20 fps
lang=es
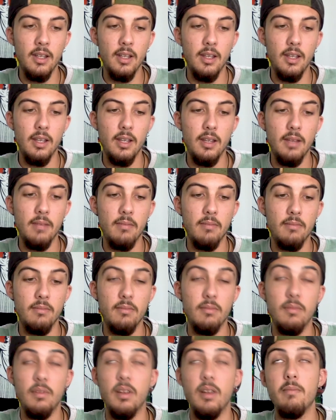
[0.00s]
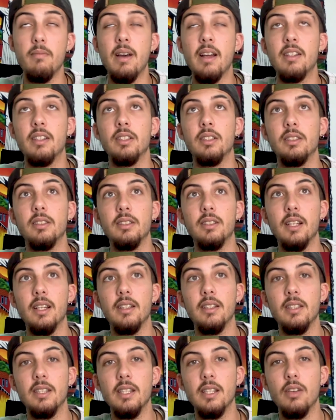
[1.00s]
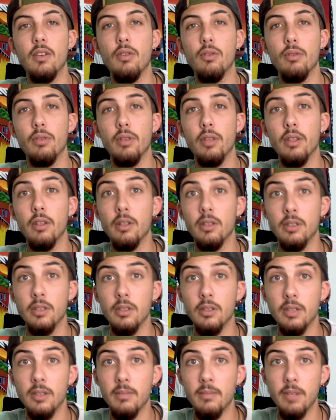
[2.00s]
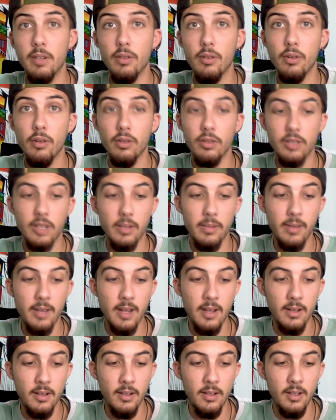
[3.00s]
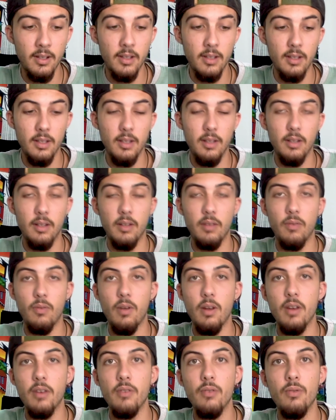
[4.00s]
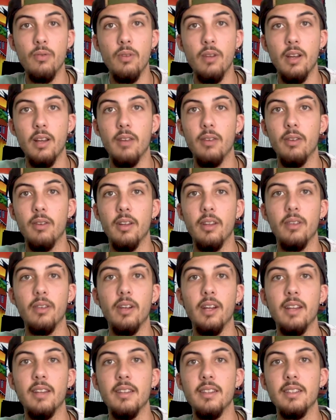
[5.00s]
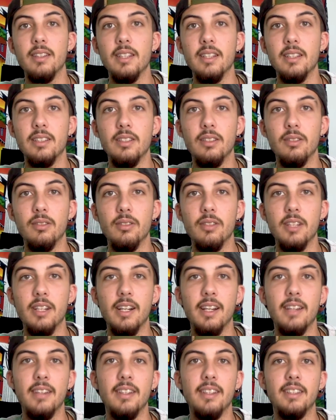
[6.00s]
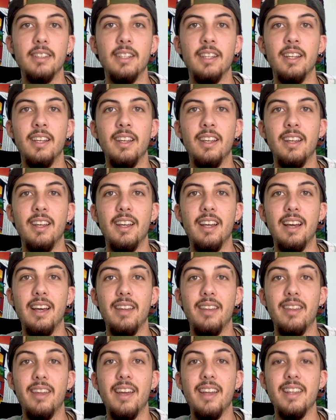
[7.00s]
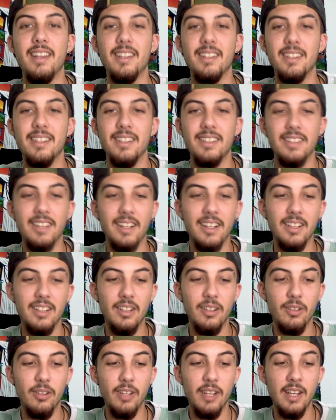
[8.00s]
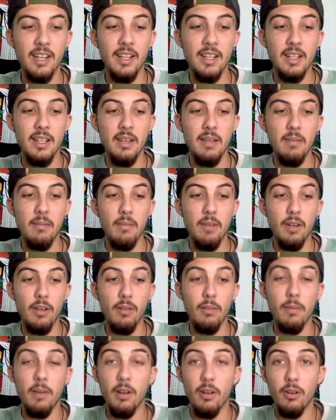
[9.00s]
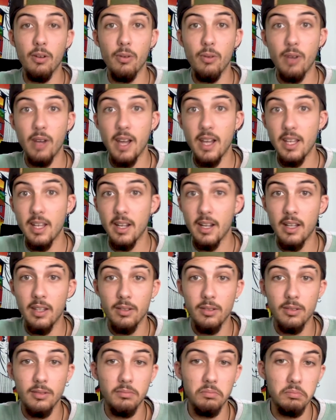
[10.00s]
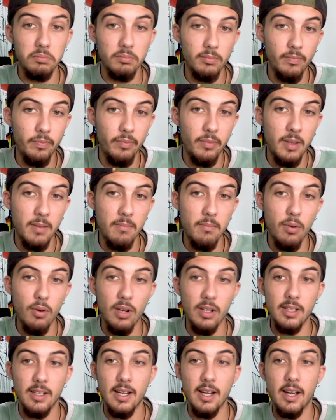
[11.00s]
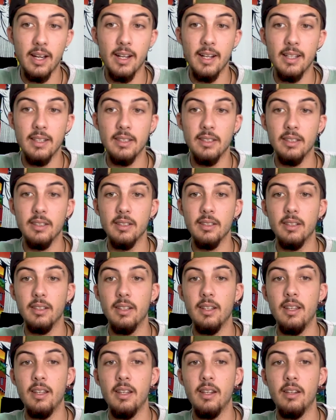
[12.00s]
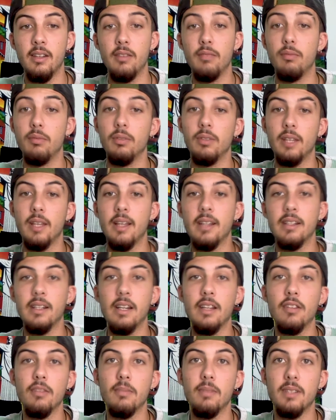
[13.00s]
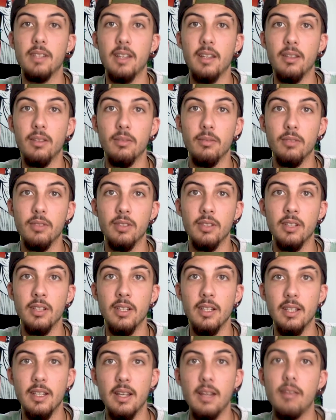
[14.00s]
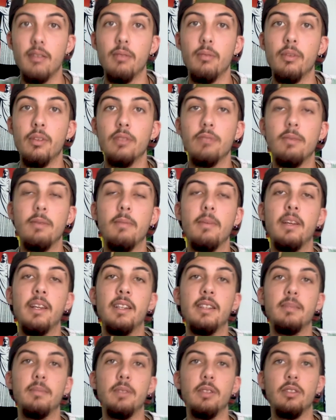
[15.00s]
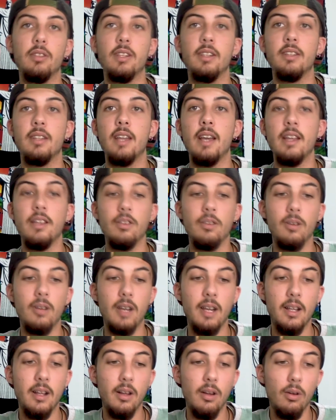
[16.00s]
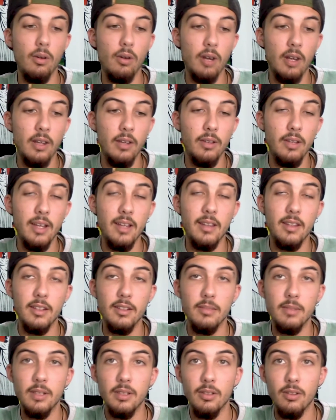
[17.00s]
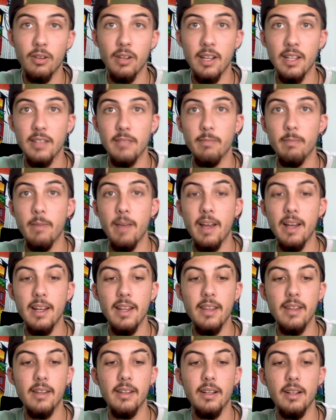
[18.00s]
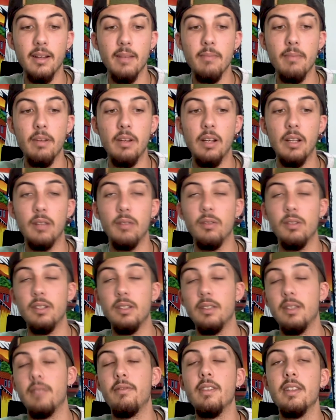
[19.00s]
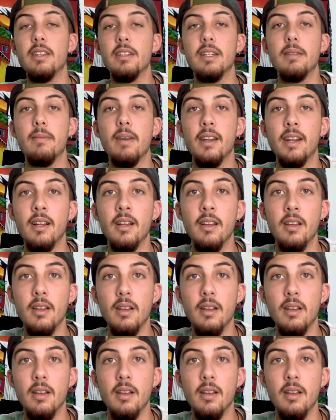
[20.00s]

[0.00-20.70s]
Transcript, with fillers: Em, el más así conocido ha sido siempre Oriol Serviá, cual nunca ha logrado grandes éxitos ni grandes hazañas en esta categoría, pero Palou ha llegado en pocas carreras eh, disputadas el año pasado, pues ya hizo buenos papeles, pero es que este año ha logrado ya tres victorias, va líder del campeonato y este fin de semana